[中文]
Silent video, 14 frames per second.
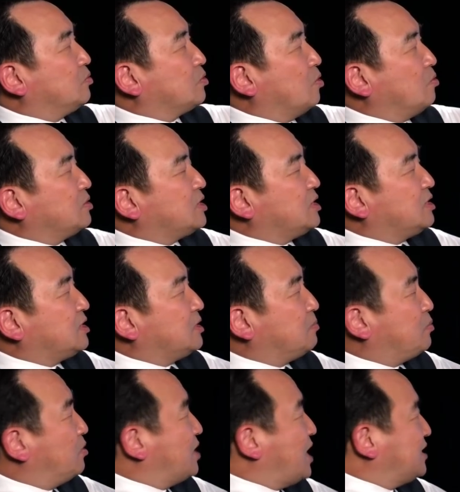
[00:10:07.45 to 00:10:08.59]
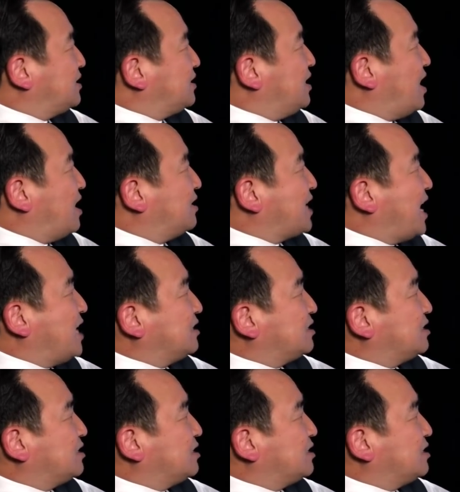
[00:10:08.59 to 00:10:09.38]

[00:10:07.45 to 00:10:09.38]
同时是波兰第二大